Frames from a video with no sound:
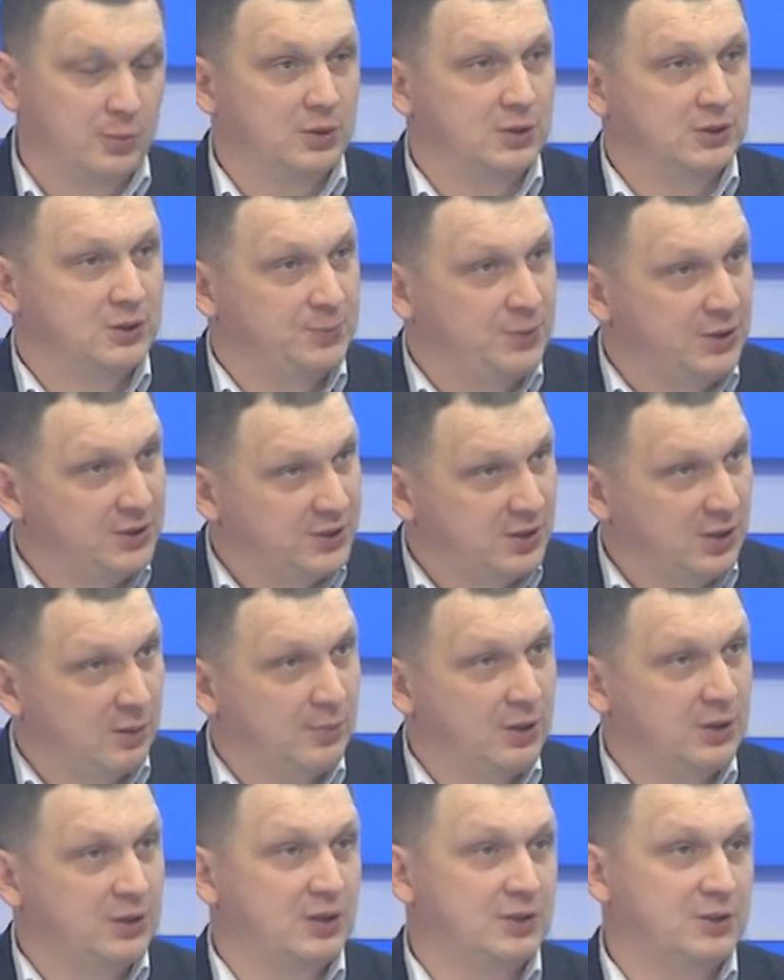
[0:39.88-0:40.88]
э, спискам.
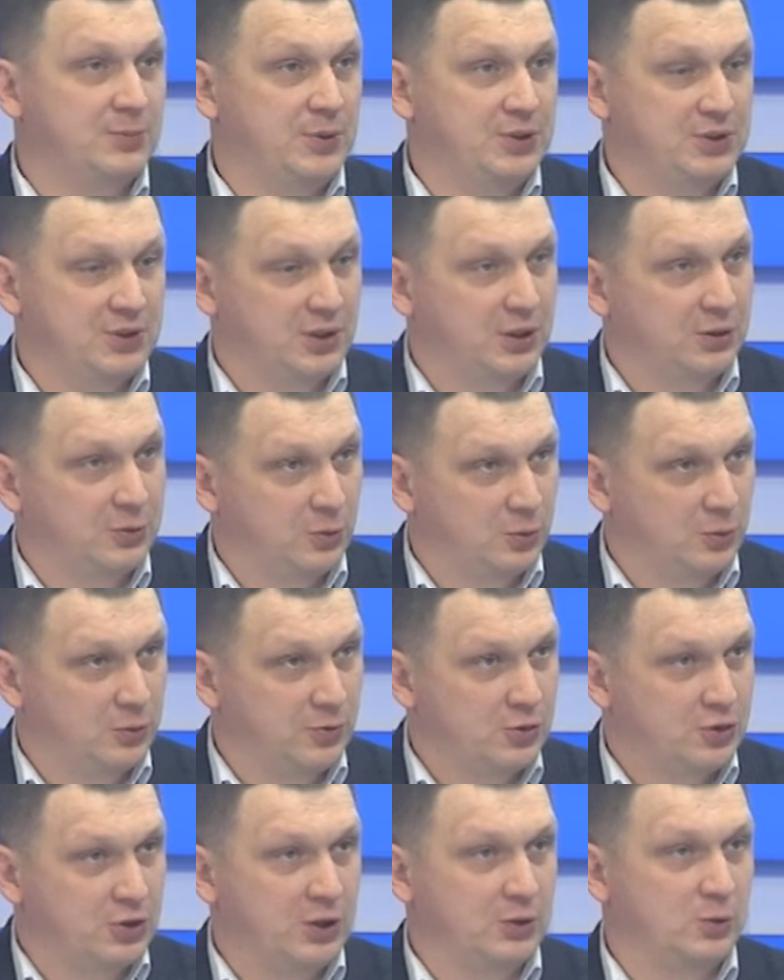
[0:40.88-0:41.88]
Это список, который
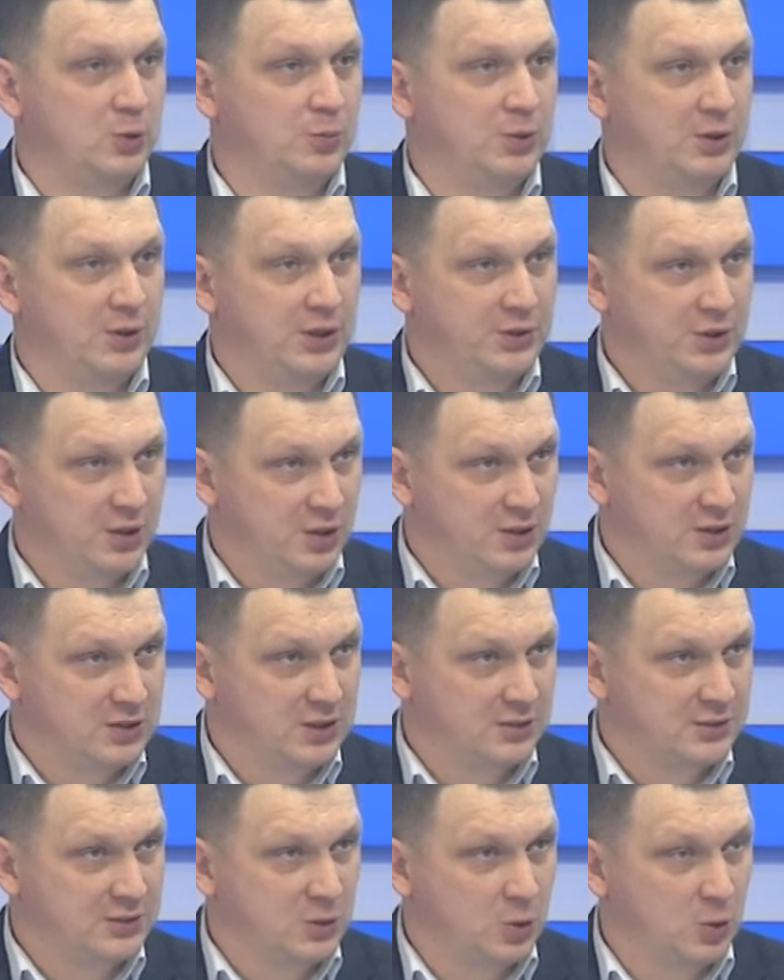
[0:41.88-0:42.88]
утверждает губернатор
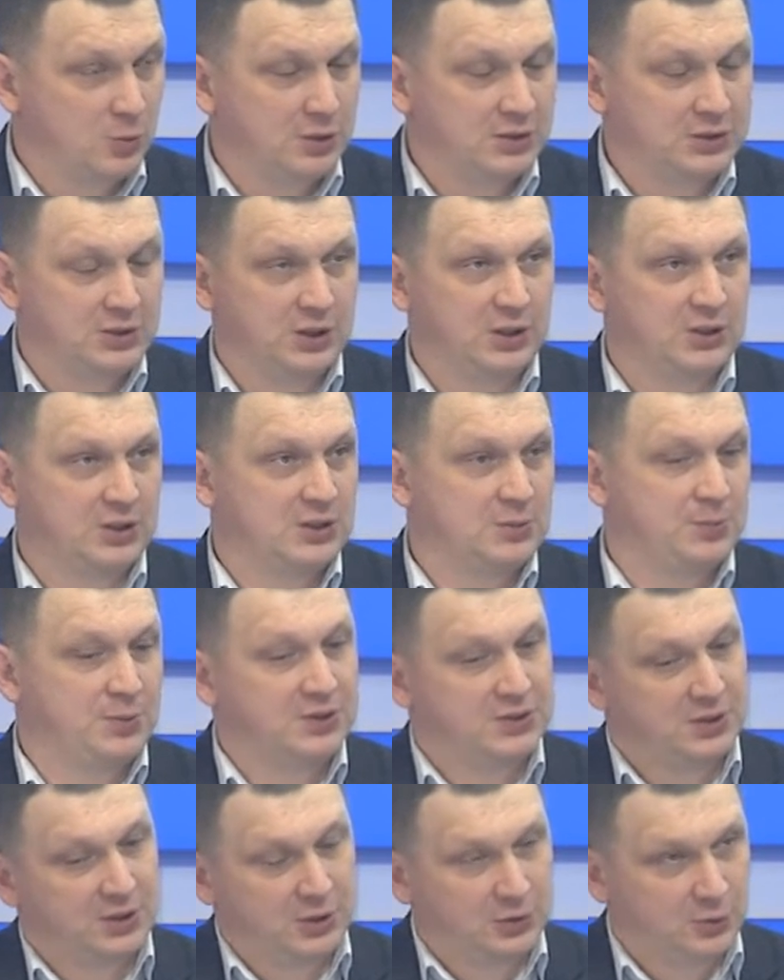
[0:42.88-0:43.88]
Ярославской области, mm. это
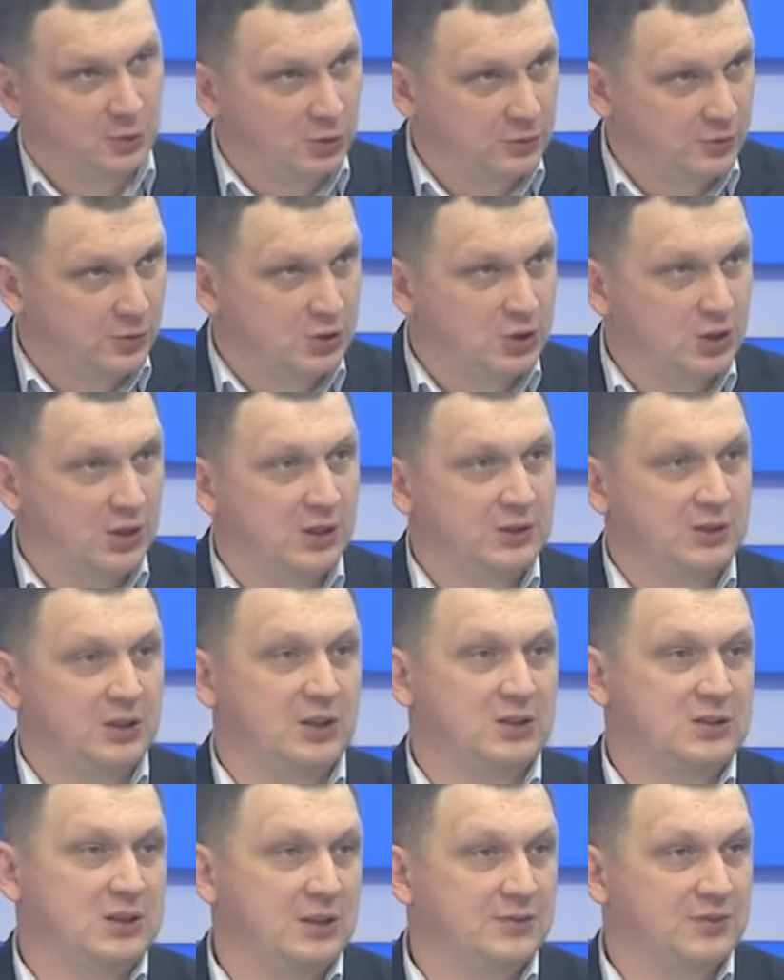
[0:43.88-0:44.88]
список, который утверждает
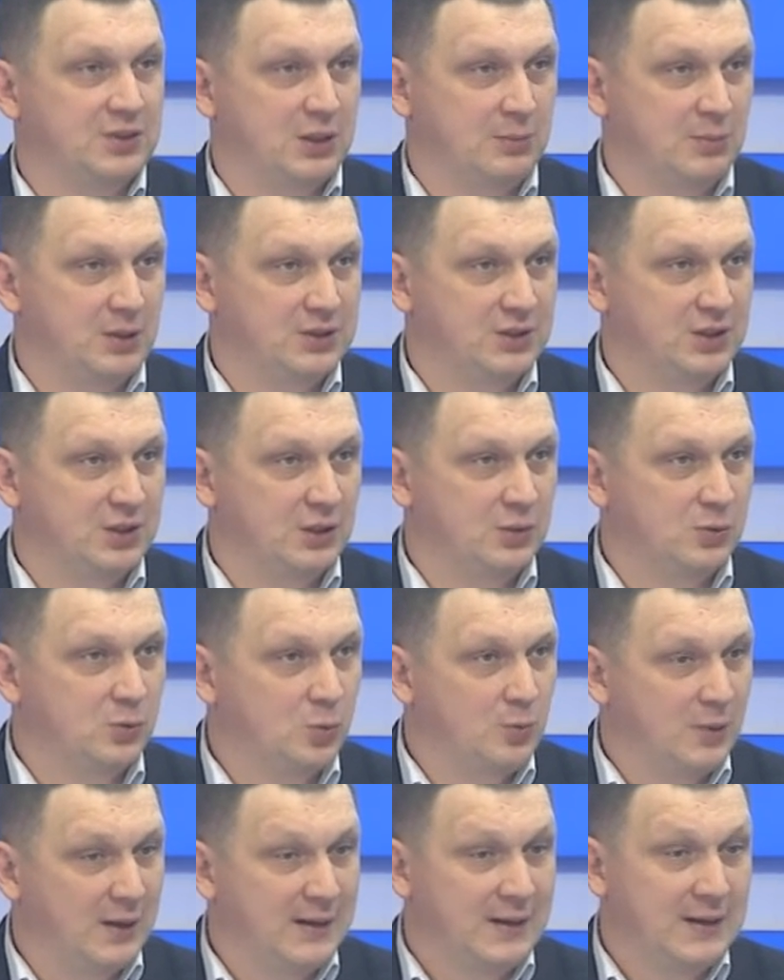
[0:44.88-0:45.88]
Ярославская областная
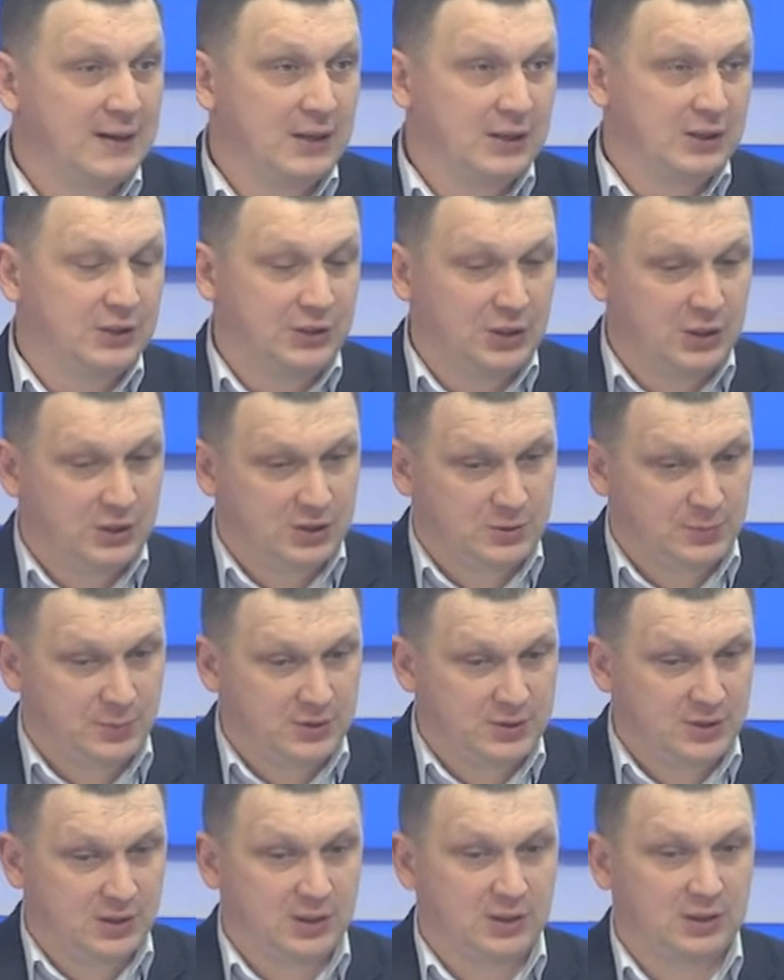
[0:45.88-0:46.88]
дума, и третий
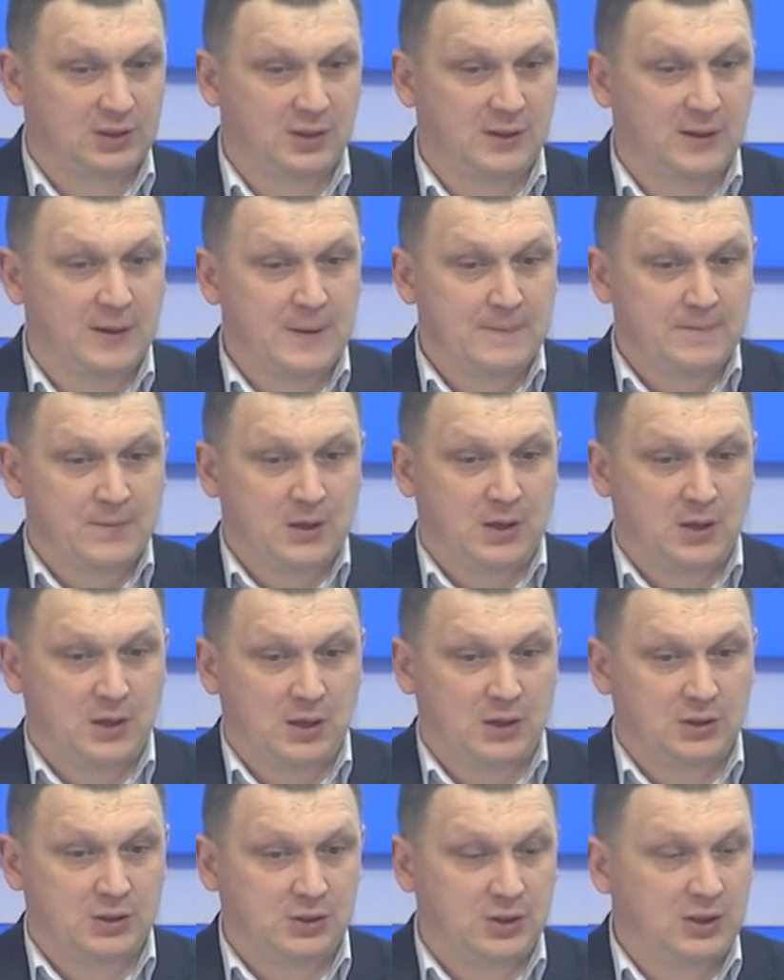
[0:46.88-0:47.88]
список это
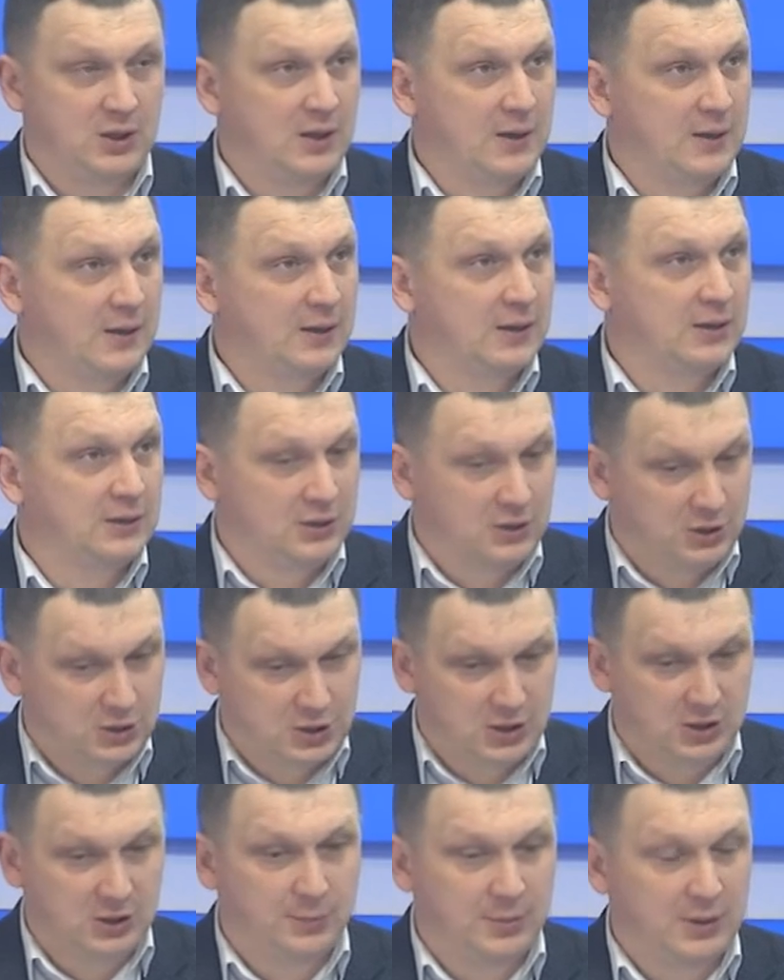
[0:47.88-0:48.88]
э, те э,
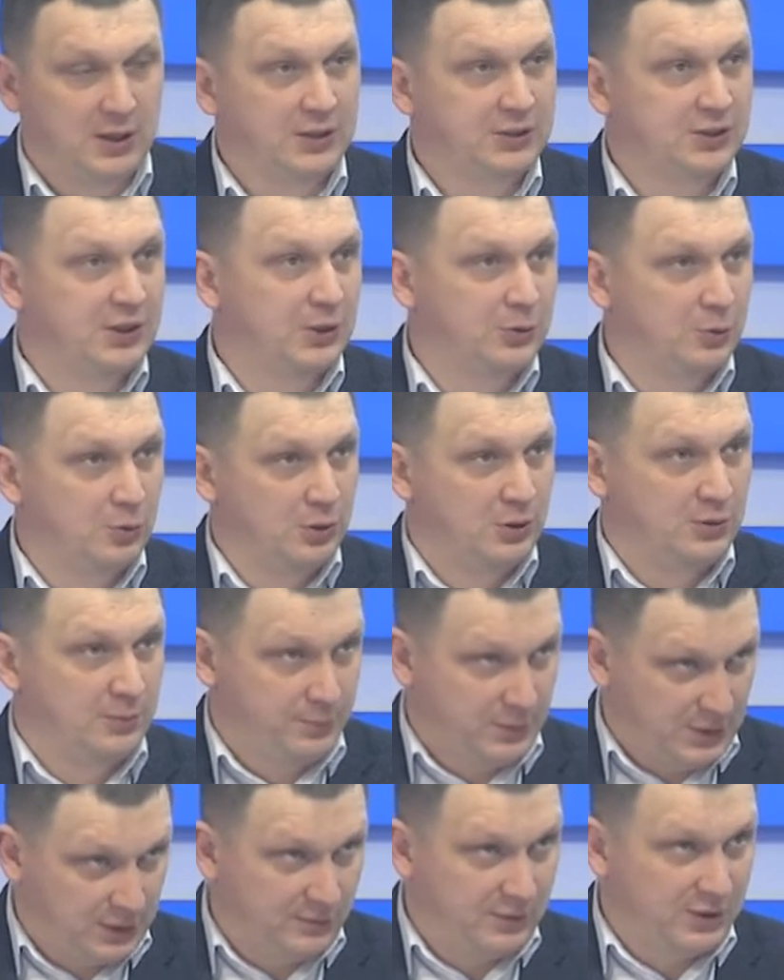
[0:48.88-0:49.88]
члены палаты, которых
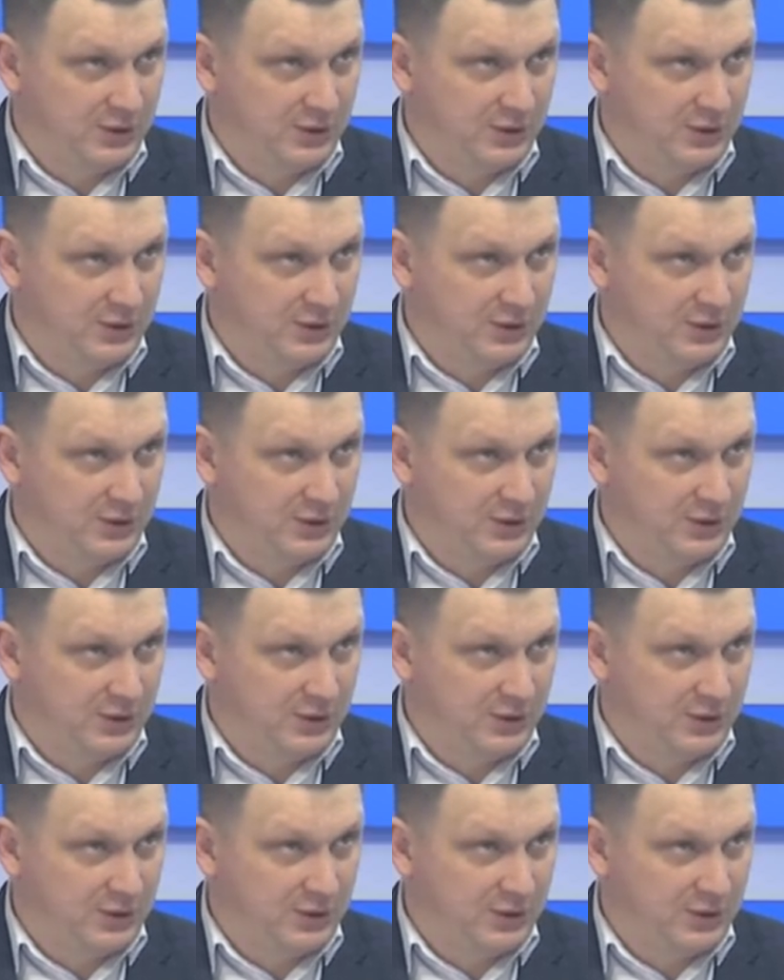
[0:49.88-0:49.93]
первых,